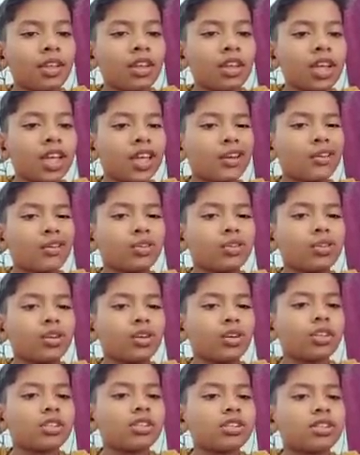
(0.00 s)
खैर वो तो
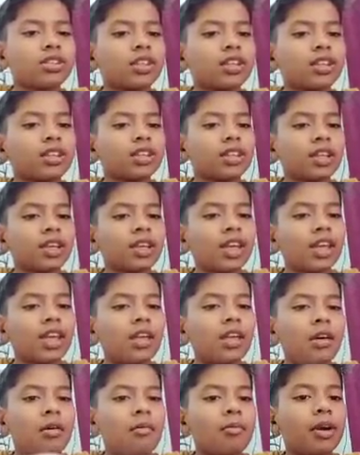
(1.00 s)
कोई दिक्कत नहीं है
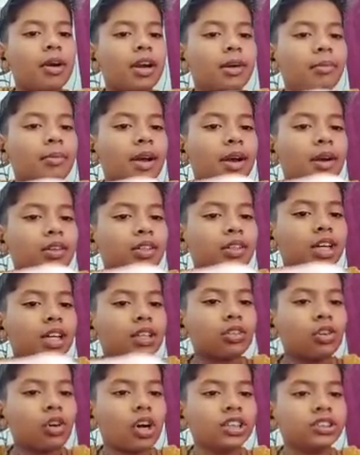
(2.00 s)
बट अब मैं आपको दिखाता
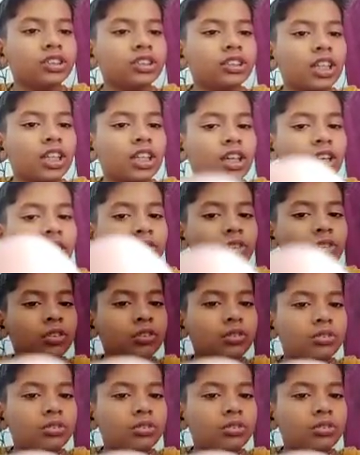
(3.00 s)
हूँ अंदर का व्यू